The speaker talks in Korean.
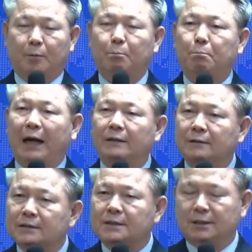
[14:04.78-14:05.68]

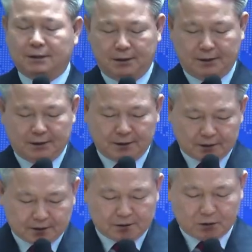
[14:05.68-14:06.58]
반드시
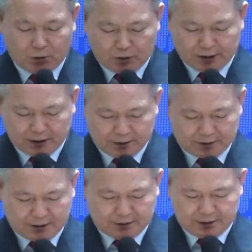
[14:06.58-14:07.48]
그 영원하다는
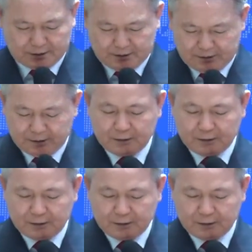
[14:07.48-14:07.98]
사실을